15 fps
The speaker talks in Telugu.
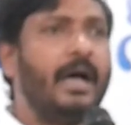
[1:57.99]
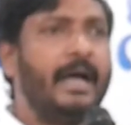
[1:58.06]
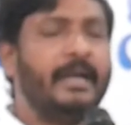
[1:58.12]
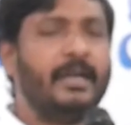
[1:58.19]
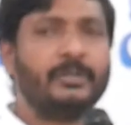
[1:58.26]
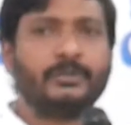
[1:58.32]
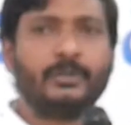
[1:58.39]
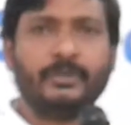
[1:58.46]

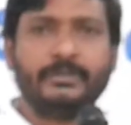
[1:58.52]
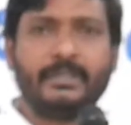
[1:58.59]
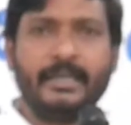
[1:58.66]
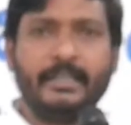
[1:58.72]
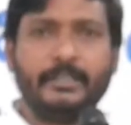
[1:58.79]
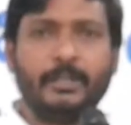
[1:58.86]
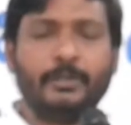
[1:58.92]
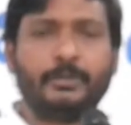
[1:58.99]
ఆయన సొంత
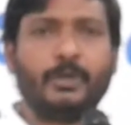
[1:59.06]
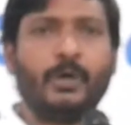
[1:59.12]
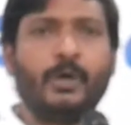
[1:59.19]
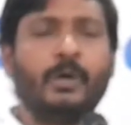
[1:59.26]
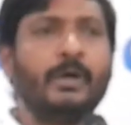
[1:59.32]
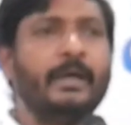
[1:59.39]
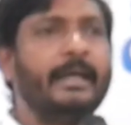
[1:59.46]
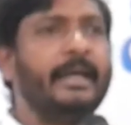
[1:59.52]
నిధులతో
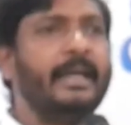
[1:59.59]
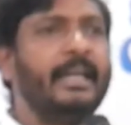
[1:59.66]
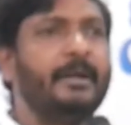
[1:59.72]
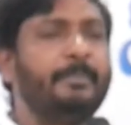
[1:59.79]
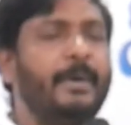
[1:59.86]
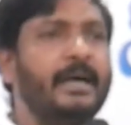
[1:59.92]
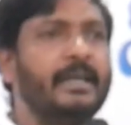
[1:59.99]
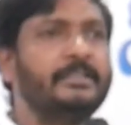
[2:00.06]

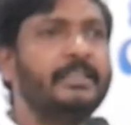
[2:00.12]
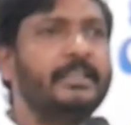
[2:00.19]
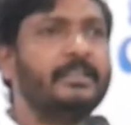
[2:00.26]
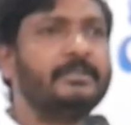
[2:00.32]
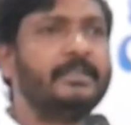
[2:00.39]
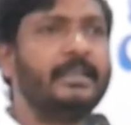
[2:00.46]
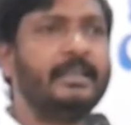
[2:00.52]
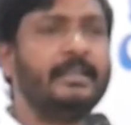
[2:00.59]
ఏర్పాటు
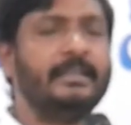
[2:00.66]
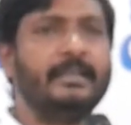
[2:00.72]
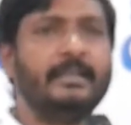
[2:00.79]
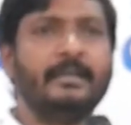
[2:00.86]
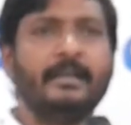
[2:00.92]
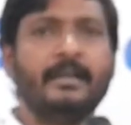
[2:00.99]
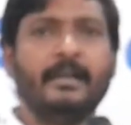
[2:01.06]
చేయటం జరిగింది